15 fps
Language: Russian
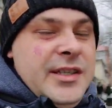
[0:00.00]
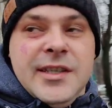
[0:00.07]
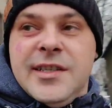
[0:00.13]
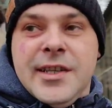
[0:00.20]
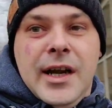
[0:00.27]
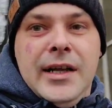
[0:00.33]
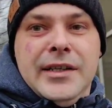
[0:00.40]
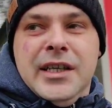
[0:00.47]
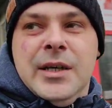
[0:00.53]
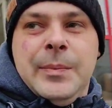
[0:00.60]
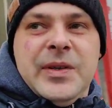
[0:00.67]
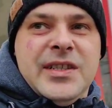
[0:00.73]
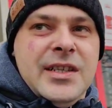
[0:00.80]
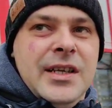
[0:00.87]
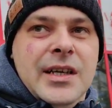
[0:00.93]
эти сраные
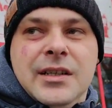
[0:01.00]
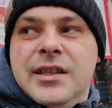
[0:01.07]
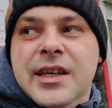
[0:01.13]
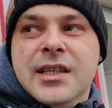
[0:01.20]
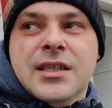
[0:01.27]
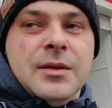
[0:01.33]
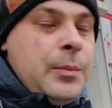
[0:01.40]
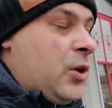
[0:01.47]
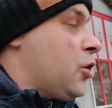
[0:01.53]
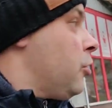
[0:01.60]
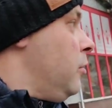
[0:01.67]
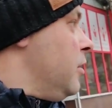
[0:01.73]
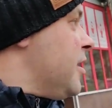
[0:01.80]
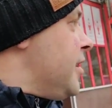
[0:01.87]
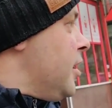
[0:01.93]
ПЦР-тесты.
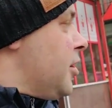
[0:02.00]
Пошел я,